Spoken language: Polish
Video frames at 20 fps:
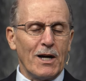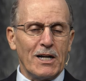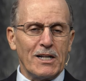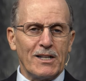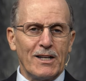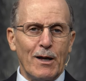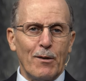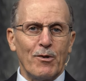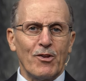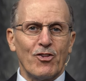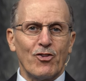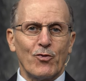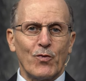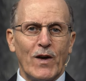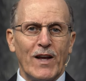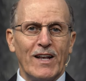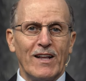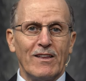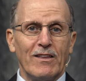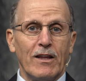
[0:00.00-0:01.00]
Bóg
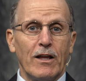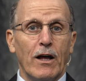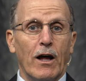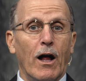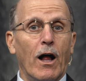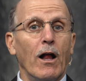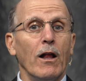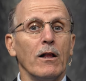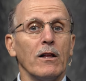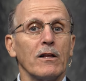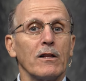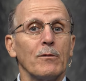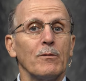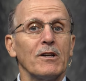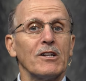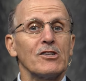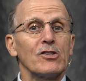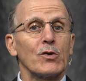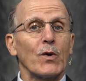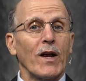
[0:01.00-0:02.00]
zademonstruje najwyższy
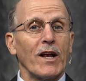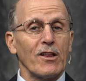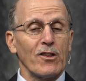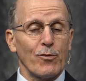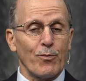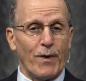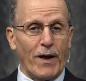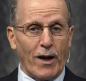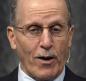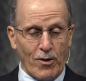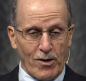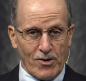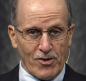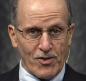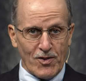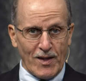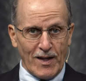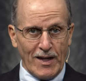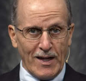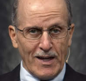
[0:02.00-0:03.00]
poziom
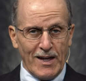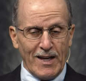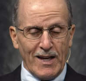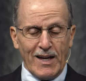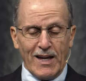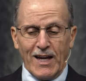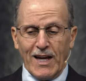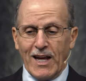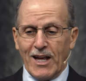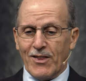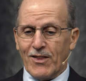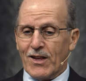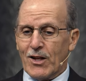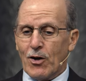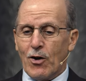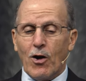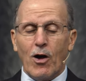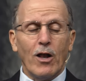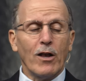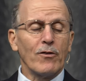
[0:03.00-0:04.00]
transparentności.
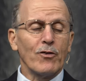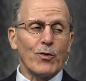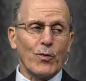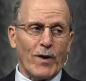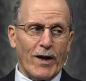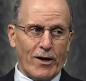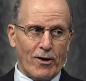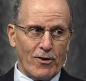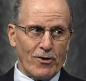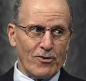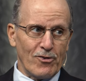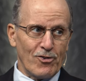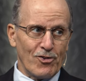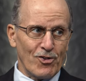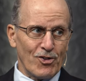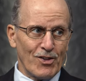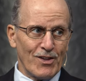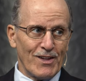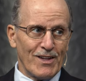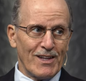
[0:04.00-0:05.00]
Będziemy mieć
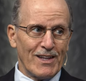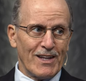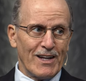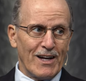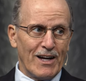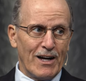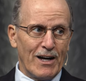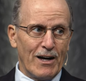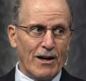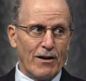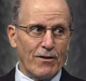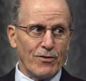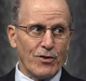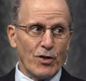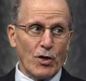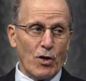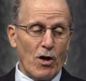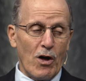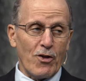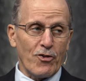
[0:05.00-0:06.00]
dostęp do wszystkich
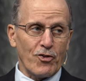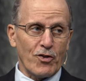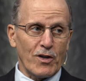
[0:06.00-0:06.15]
zapisów